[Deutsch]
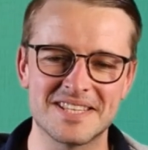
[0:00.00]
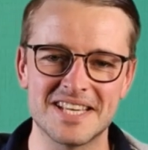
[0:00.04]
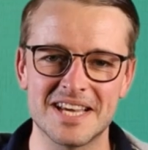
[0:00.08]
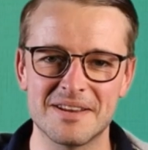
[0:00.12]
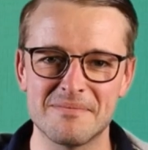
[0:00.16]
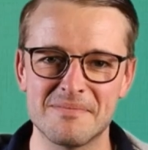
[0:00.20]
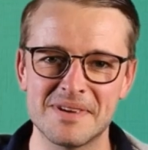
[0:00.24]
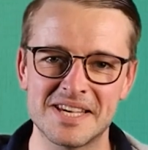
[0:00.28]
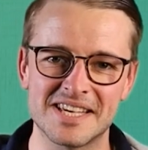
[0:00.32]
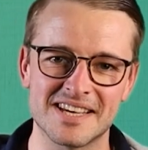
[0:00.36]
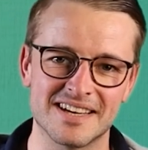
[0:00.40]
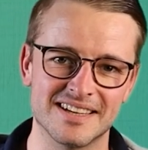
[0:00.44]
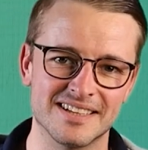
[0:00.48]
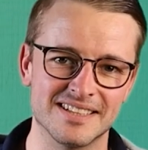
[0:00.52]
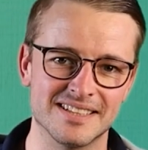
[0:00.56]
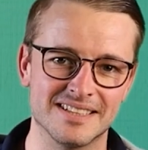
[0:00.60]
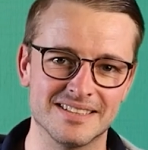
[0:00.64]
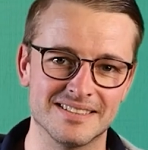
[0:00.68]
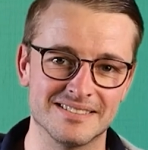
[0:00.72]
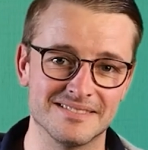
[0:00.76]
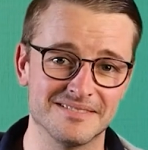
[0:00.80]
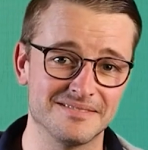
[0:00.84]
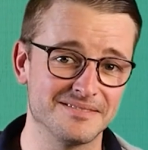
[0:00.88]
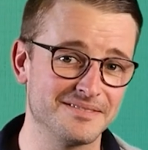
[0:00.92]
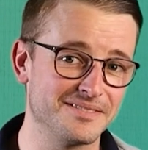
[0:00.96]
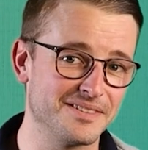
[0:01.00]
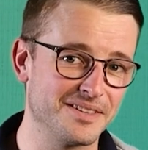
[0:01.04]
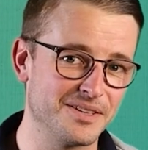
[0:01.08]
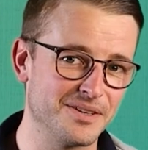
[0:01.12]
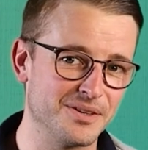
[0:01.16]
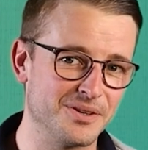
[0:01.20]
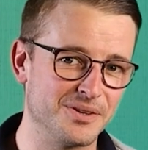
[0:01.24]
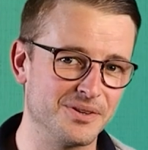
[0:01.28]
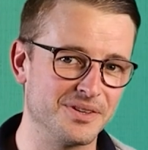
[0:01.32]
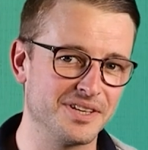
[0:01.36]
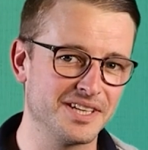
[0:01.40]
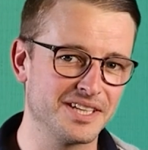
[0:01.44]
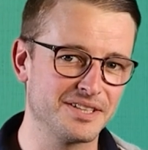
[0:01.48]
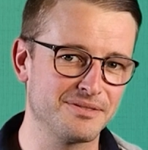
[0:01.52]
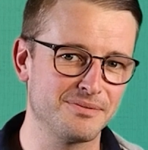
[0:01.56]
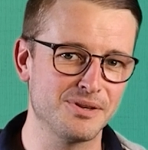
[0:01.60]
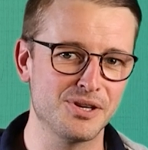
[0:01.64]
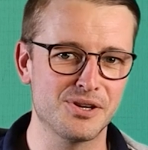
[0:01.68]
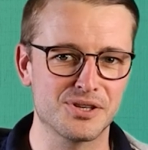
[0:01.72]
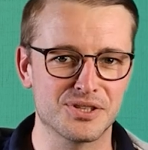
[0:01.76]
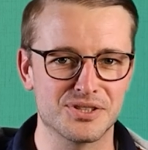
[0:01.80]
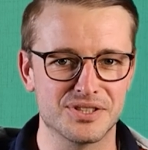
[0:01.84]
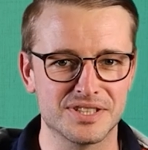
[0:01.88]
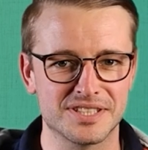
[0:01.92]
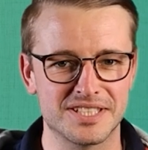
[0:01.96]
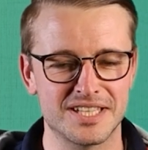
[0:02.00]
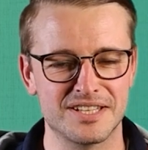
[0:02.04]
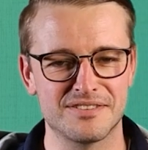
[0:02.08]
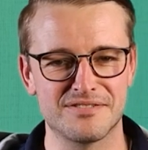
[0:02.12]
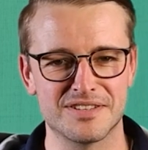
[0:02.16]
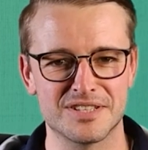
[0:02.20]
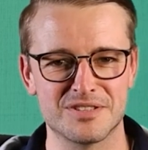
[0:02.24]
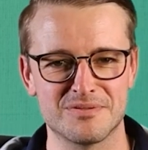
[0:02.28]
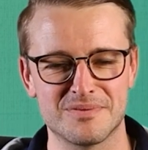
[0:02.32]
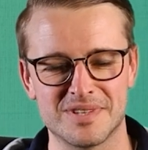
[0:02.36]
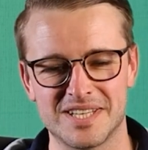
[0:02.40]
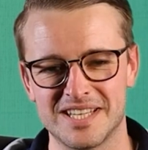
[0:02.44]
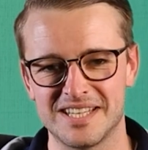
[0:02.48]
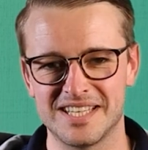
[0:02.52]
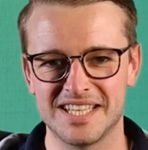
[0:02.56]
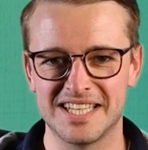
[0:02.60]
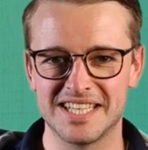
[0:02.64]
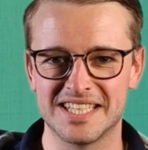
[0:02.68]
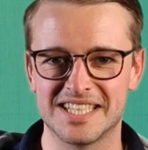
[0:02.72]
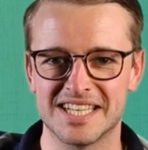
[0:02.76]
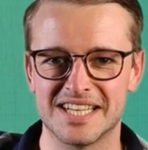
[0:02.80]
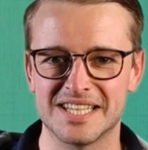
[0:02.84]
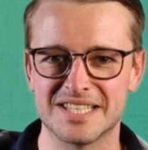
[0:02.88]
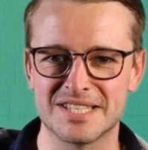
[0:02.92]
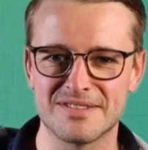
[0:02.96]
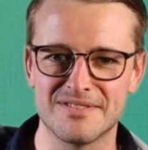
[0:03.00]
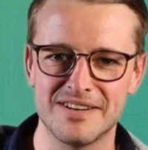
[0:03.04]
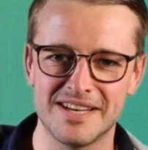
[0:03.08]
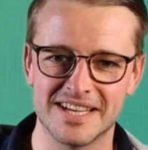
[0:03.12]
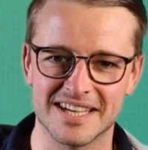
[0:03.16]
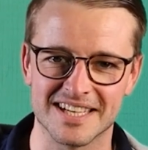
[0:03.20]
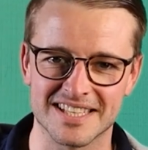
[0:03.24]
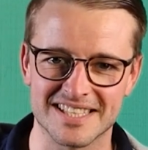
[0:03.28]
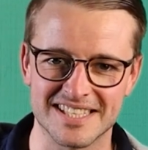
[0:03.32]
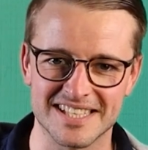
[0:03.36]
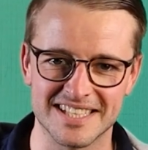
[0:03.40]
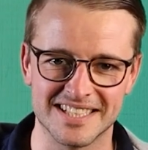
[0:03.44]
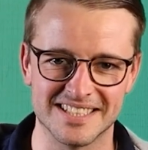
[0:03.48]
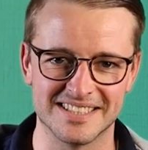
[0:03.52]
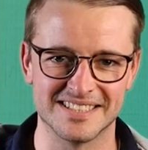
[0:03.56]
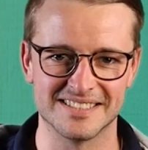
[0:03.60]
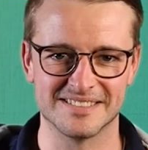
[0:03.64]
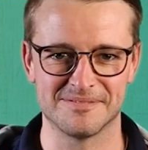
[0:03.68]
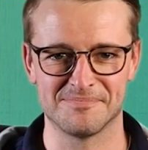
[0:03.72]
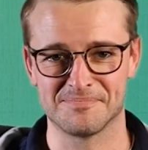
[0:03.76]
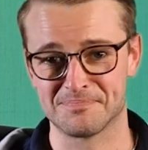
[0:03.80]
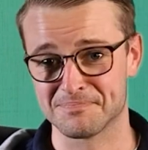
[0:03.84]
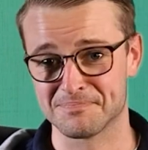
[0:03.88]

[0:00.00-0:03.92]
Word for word: ist Jan Michael und ich will euch heute etwas über den digitalen Zwilling erzählen.